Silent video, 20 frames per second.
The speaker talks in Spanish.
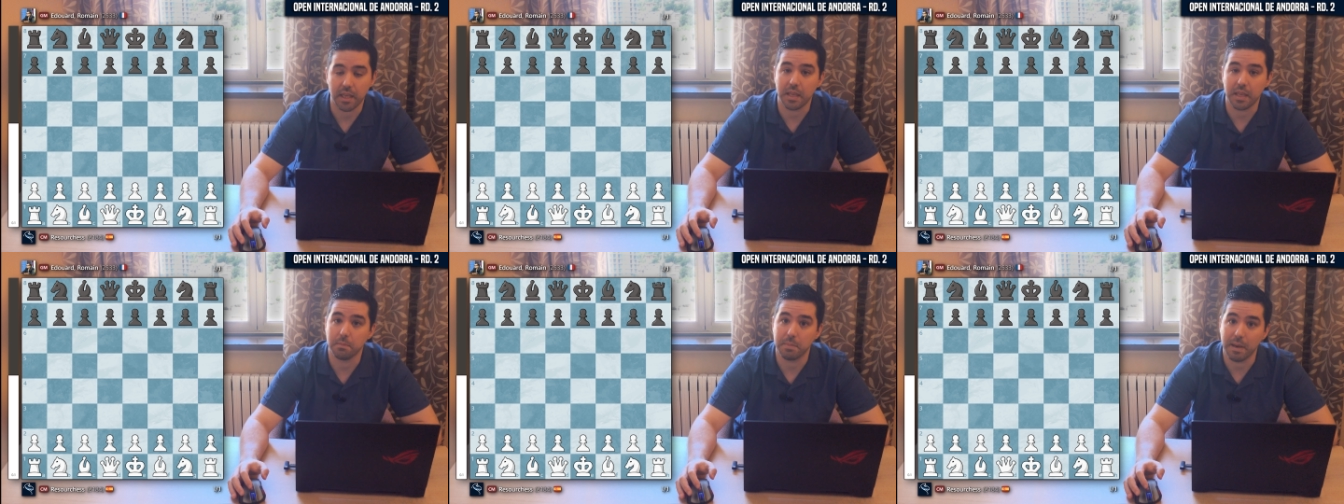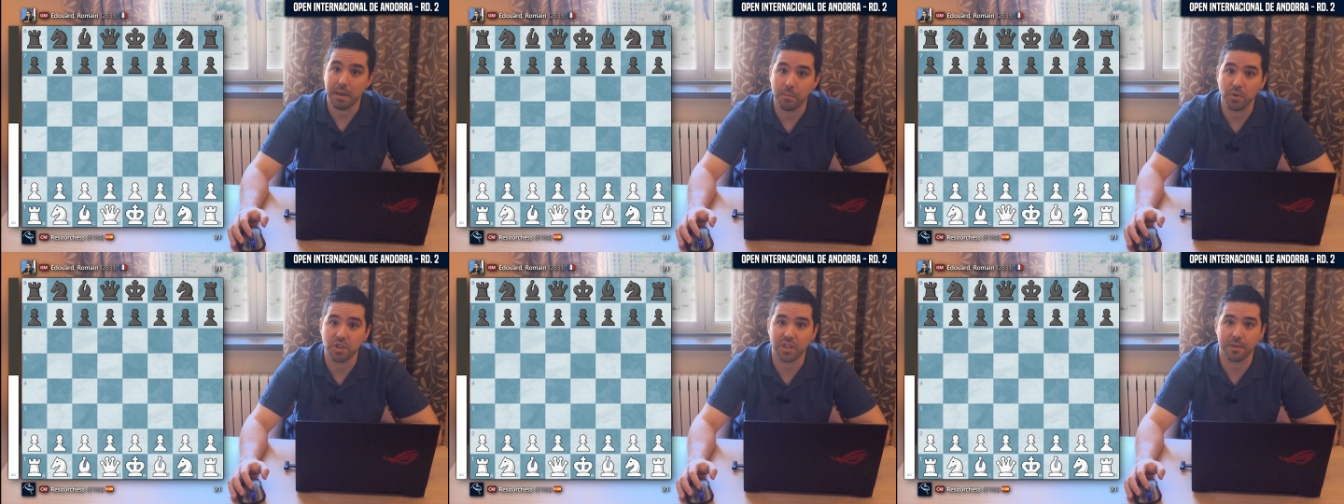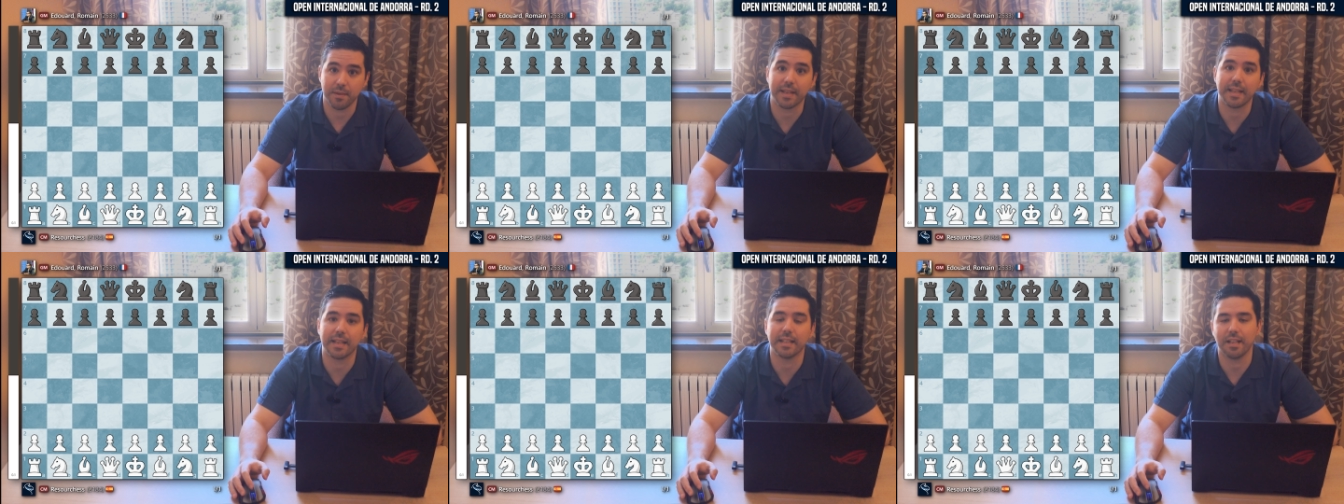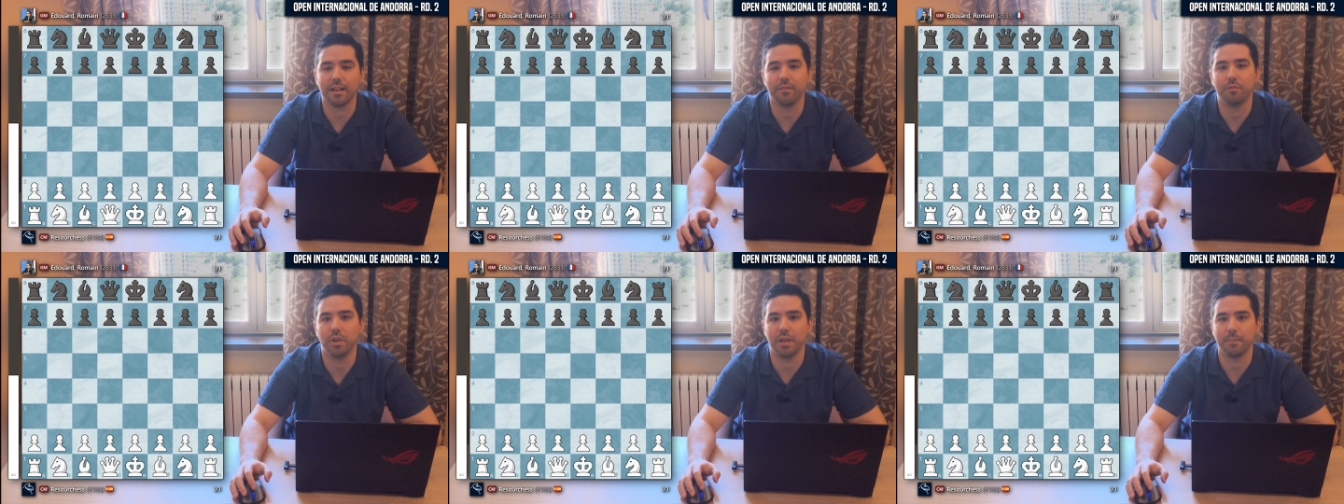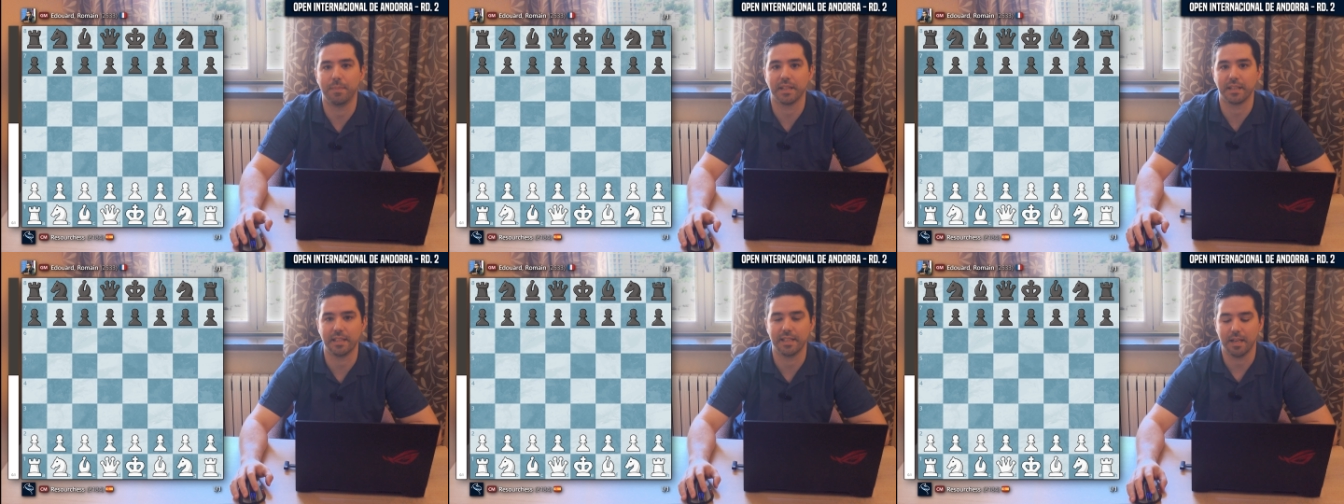y vamos a ver qué tal fue
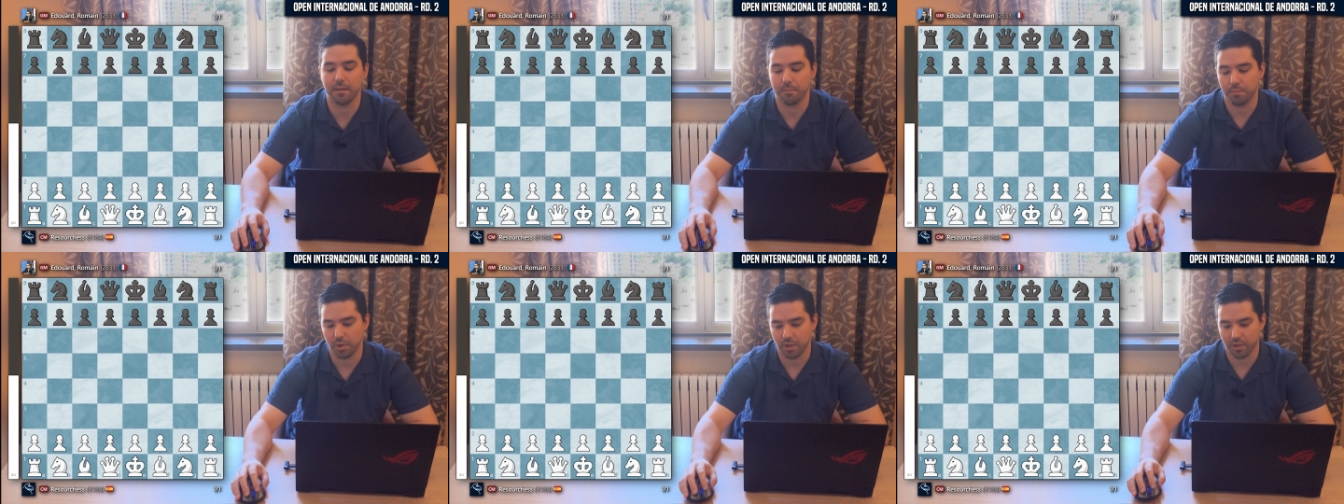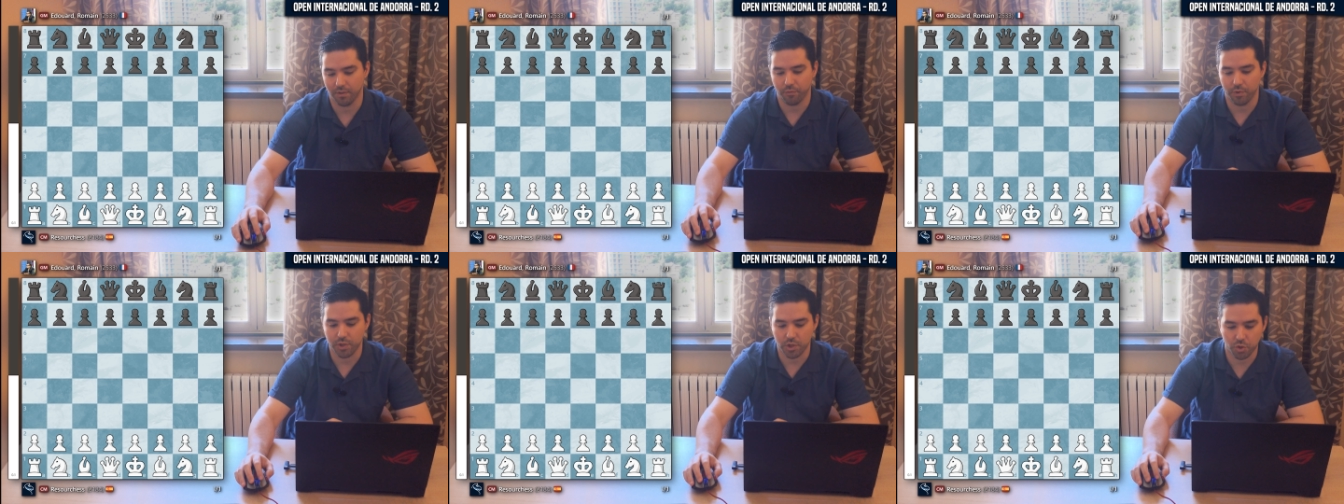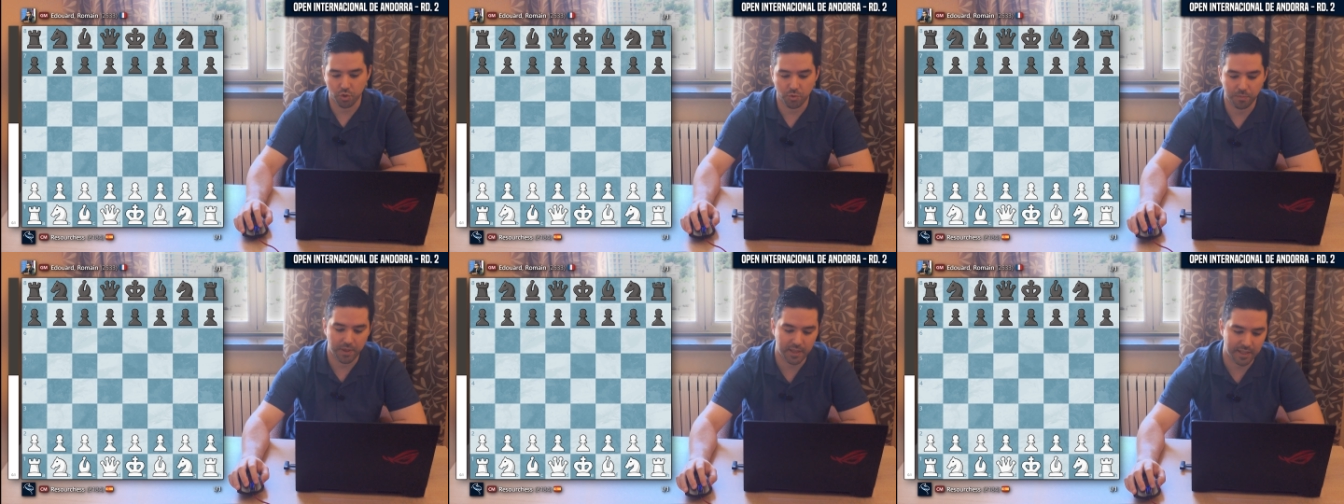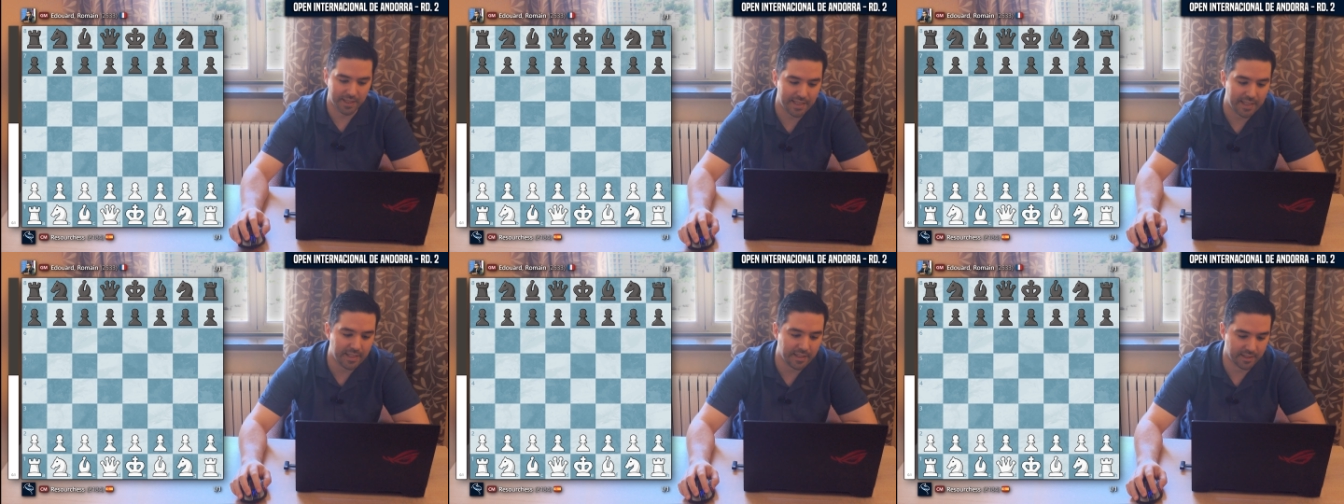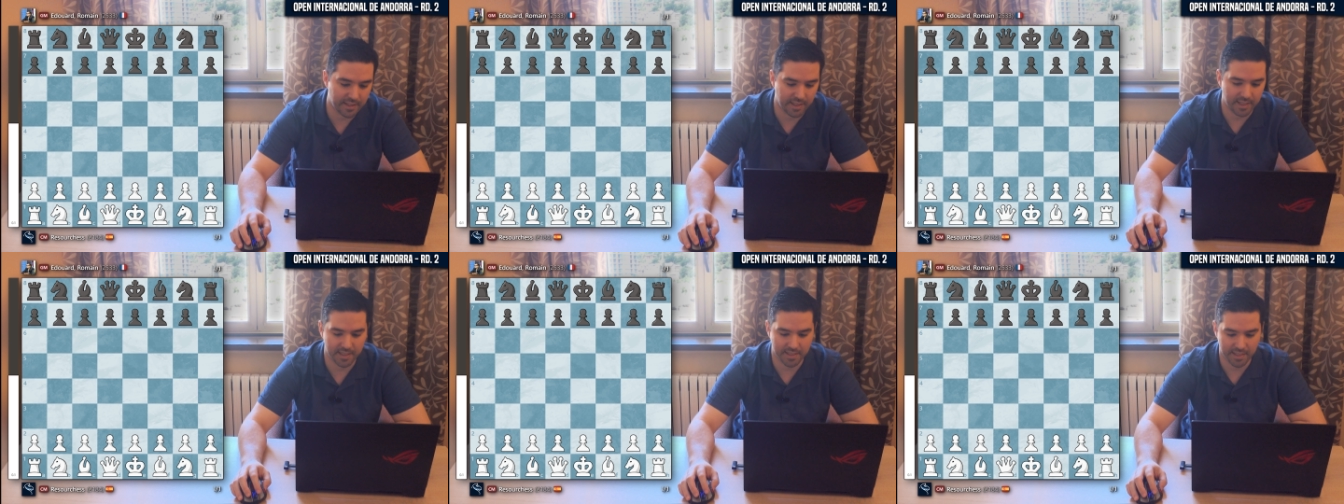la partida, porque fue súper
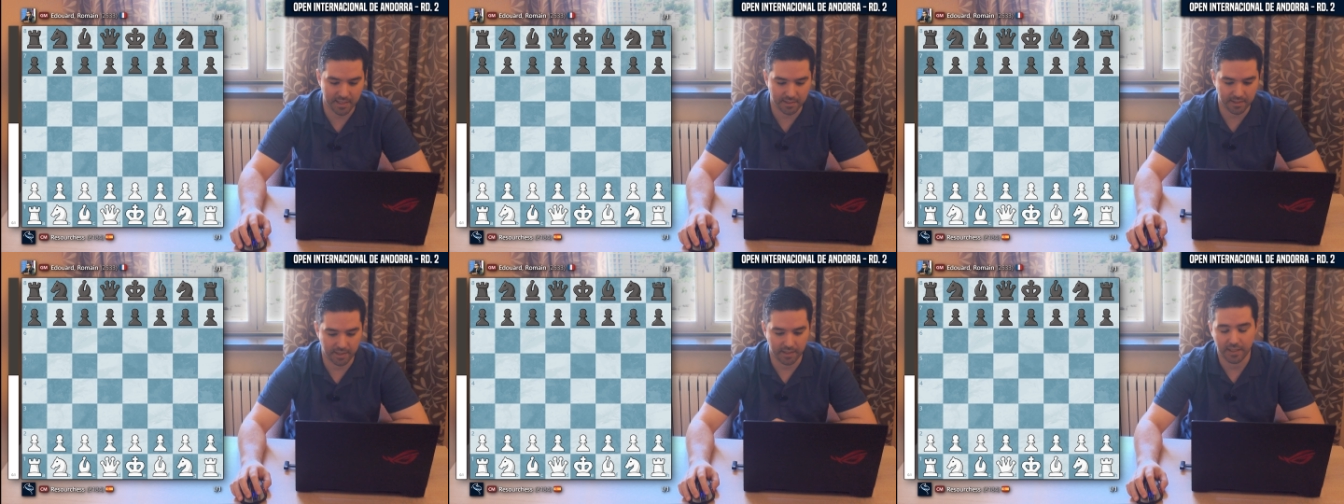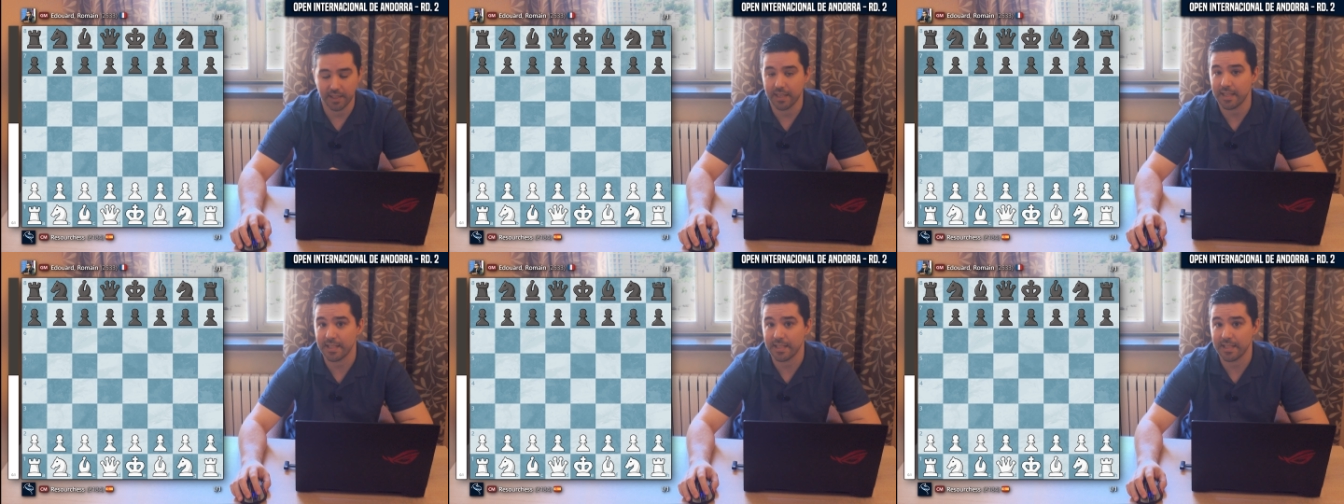interesante.